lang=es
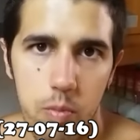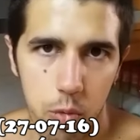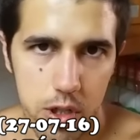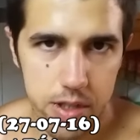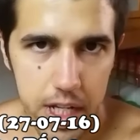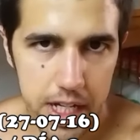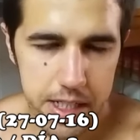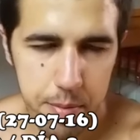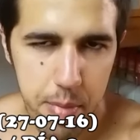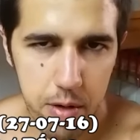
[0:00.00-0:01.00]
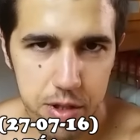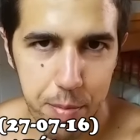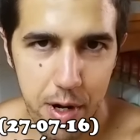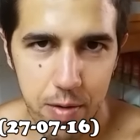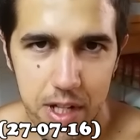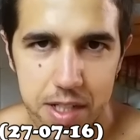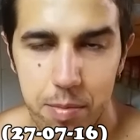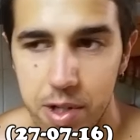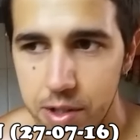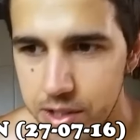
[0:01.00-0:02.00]
Buenos días, perunos y perunas.
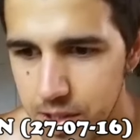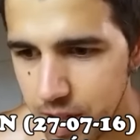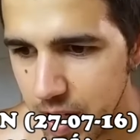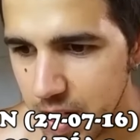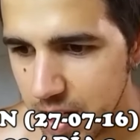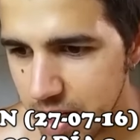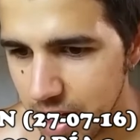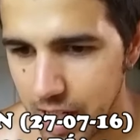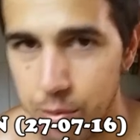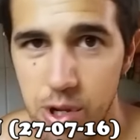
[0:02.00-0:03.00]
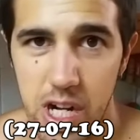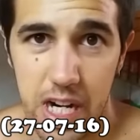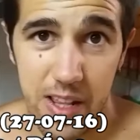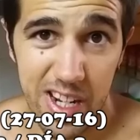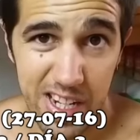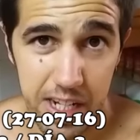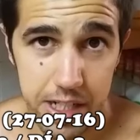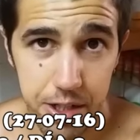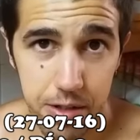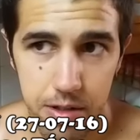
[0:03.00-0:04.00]
Bueno, Acabo de llegar del
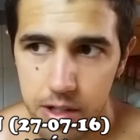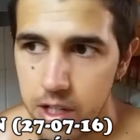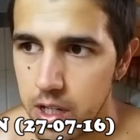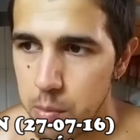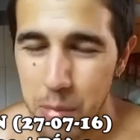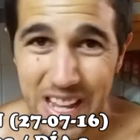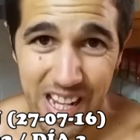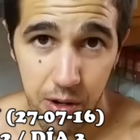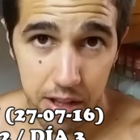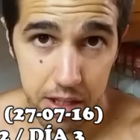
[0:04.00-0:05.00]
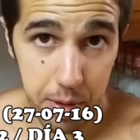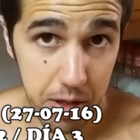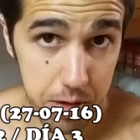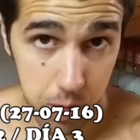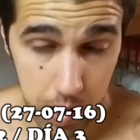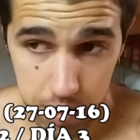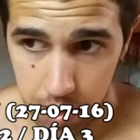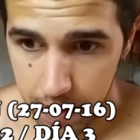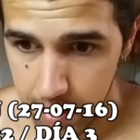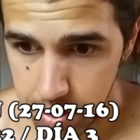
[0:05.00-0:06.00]
gimnasio, vaya calor hace, vengo sudando
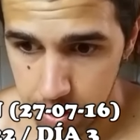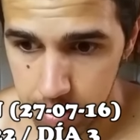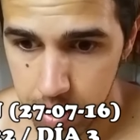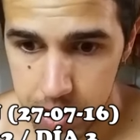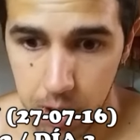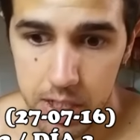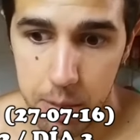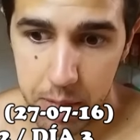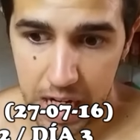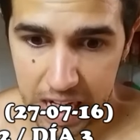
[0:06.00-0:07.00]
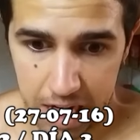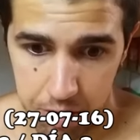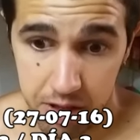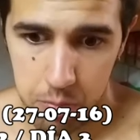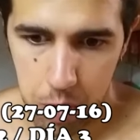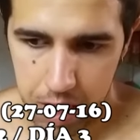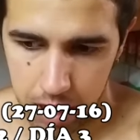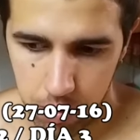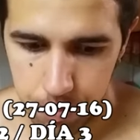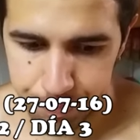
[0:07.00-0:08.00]
ya de hecho, y eso que terminé el cardio hace un buen
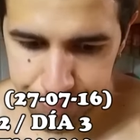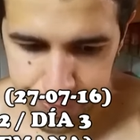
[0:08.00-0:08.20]
rato.